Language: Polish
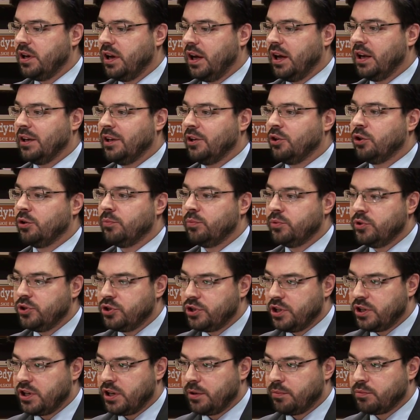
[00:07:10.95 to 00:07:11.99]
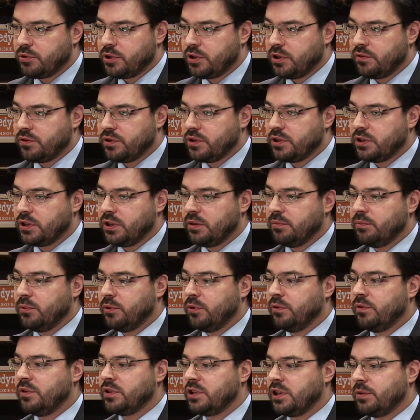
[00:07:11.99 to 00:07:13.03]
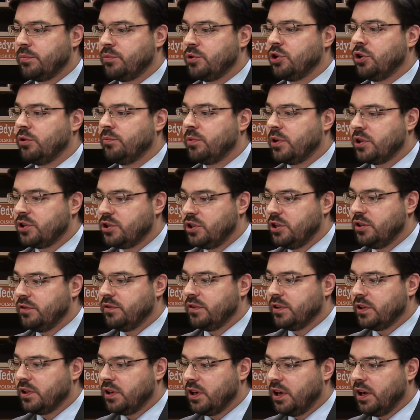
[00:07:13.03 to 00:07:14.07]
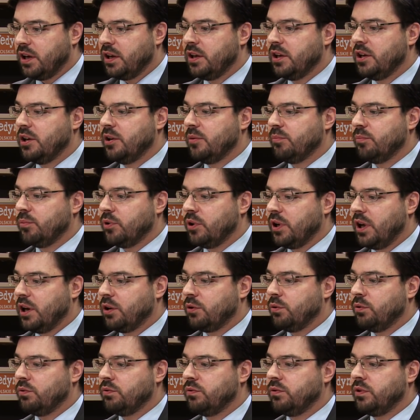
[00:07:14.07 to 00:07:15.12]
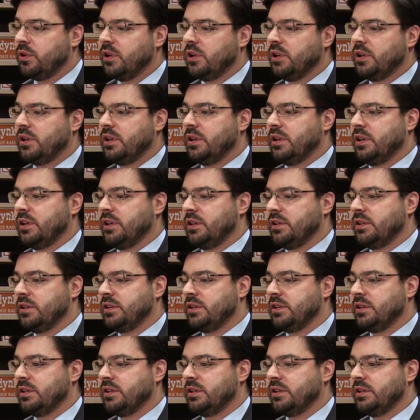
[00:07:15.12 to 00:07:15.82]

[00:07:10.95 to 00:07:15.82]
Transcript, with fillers: ale ich obniżenia przede wszystkim, bo uważamy, że obraźliwe dla Polaków e,